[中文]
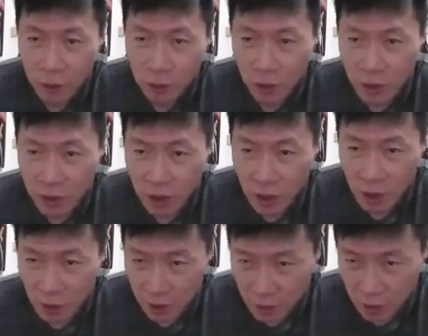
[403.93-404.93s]
作
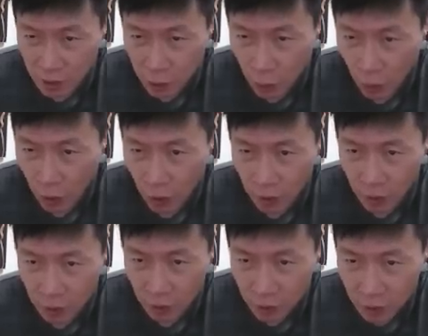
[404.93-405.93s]
者自己说
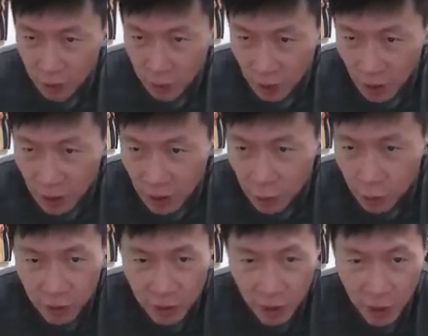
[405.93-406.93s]
特意
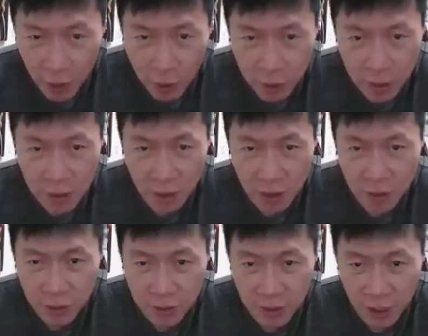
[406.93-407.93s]
选择六四这个
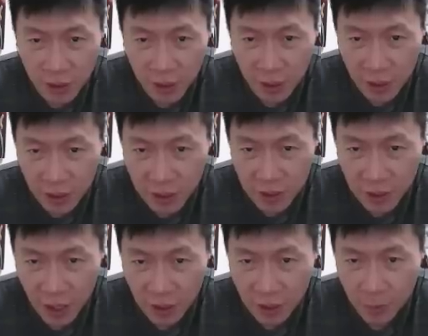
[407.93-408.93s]
时间点，以及
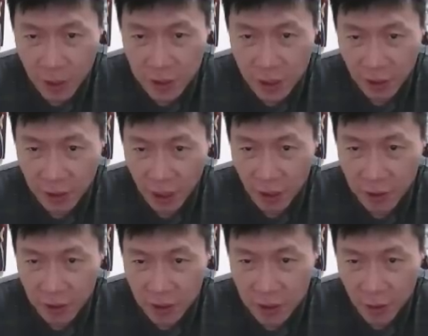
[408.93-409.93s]
他特别强调
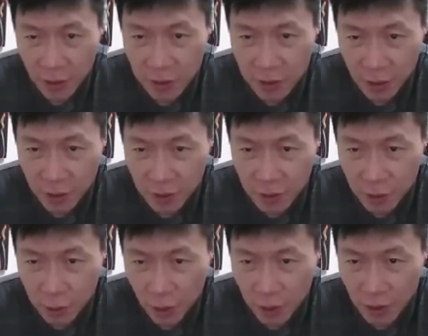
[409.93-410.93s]
的希望政治
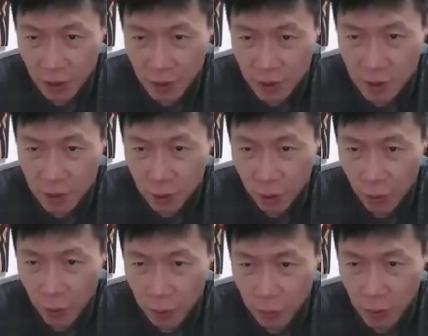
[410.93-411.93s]
圈的人士对
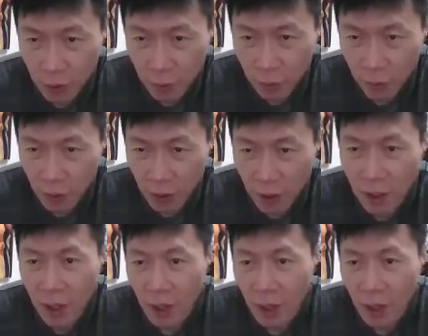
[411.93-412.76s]
我如何如何